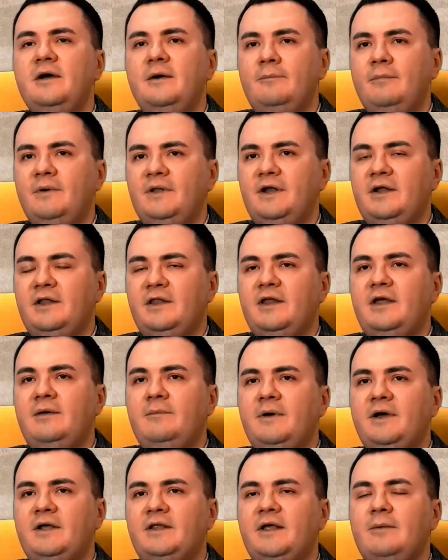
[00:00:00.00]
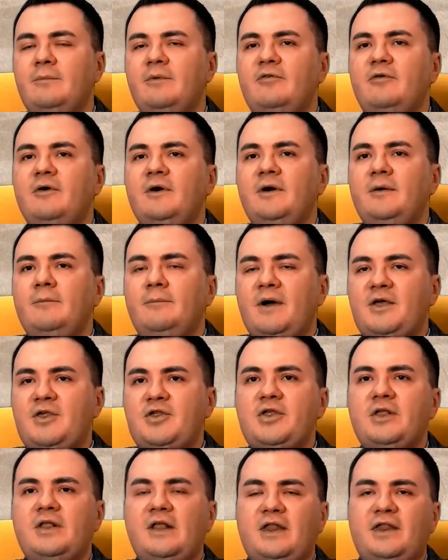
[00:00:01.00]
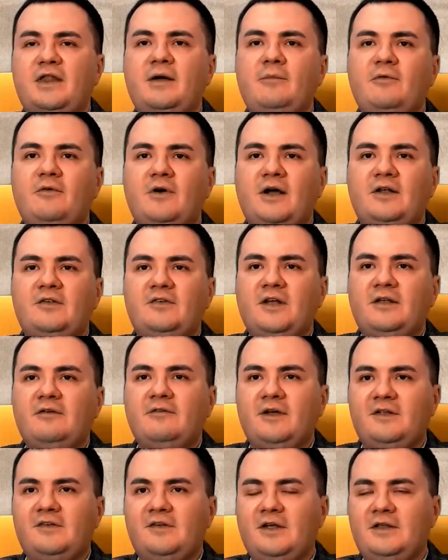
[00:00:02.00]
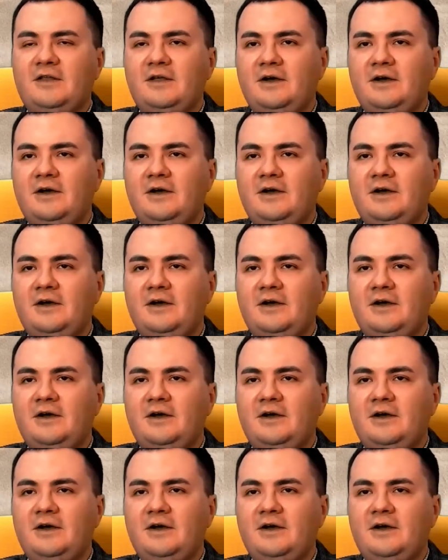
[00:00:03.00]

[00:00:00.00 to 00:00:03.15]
мадресе и мектебов – почти до самого конца 20-х